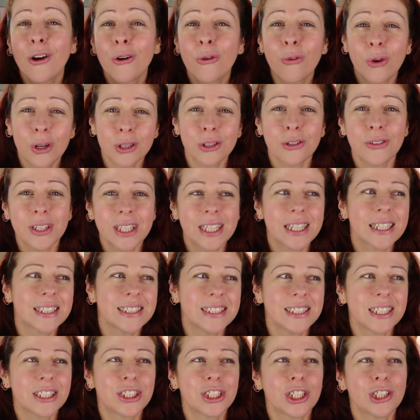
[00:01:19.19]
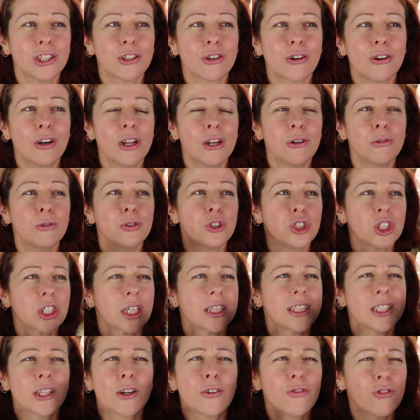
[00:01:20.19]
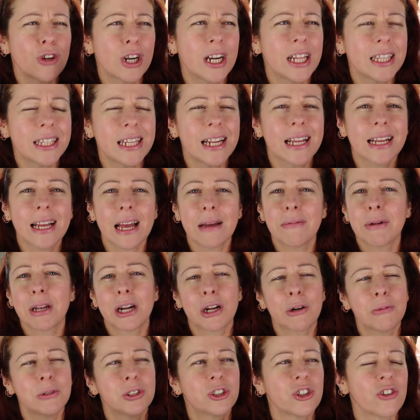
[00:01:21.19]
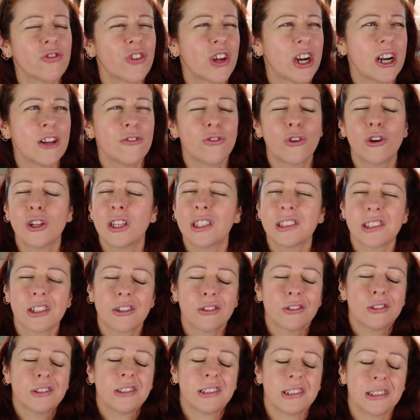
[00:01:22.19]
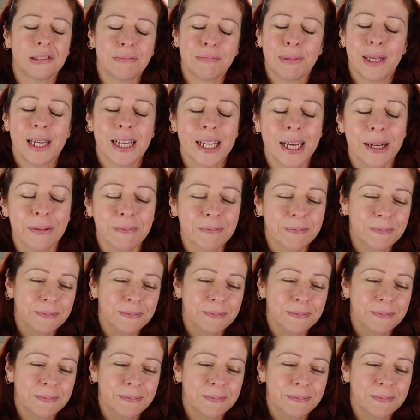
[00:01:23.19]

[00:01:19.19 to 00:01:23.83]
quando vede che si accendono le luci che tiro fuori la telecamera comincia a fare le foglie se no non si spiega